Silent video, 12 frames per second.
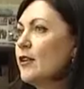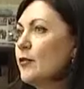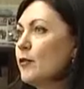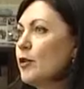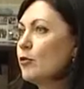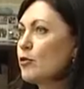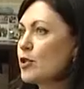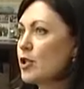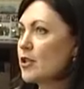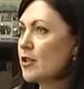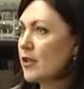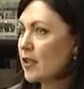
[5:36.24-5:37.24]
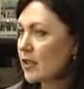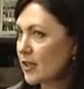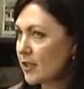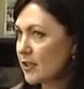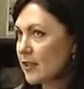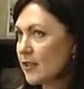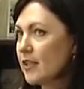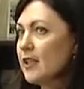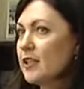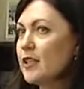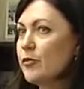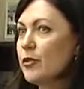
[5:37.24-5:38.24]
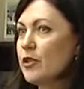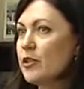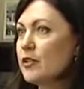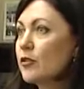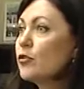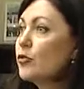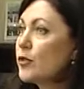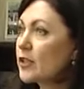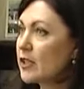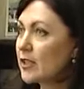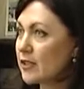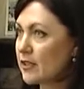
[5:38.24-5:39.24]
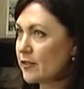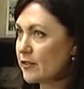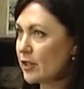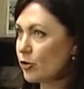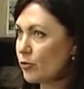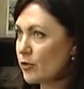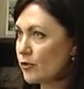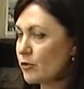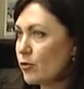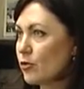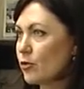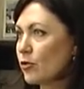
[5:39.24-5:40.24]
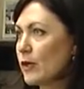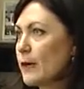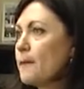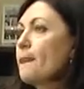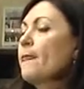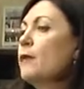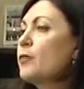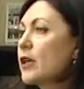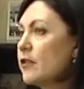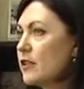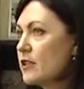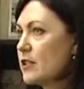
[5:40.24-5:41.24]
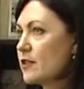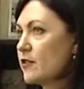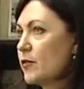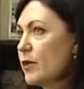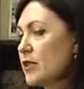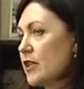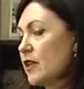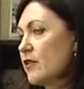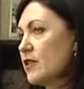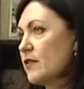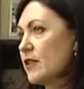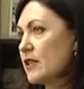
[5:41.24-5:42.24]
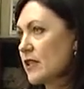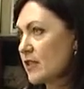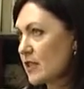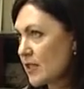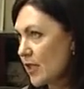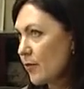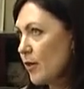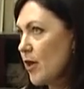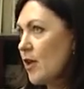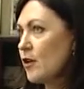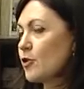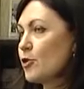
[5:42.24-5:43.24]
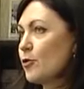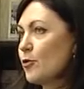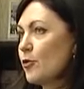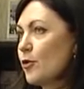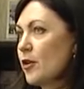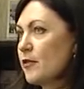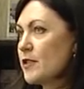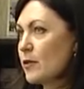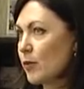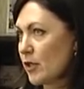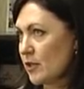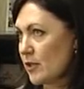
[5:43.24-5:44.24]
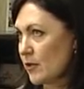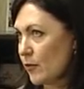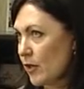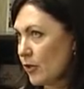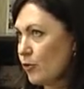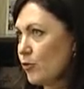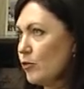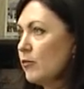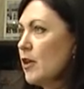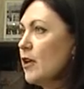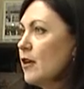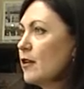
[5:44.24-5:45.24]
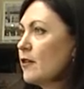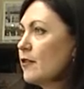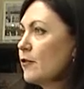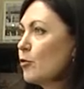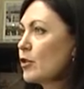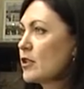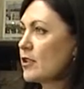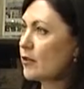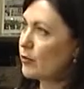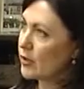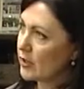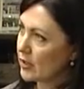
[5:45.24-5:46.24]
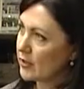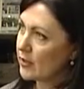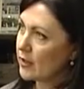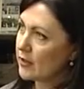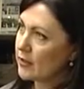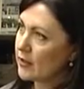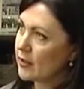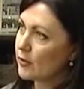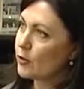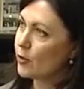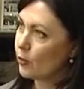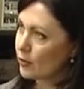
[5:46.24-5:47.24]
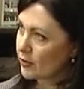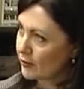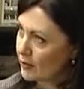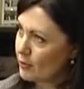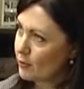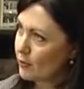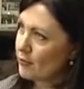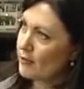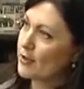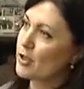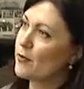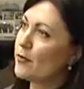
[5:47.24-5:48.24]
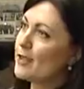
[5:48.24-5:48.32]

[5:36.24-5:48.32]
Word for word: Мы очень рады и от имени губернатора автономного округа и правительства поздравить вас с тем, что в семнадцатом году э, в городе Лабытнанги на трех новоселов в вашем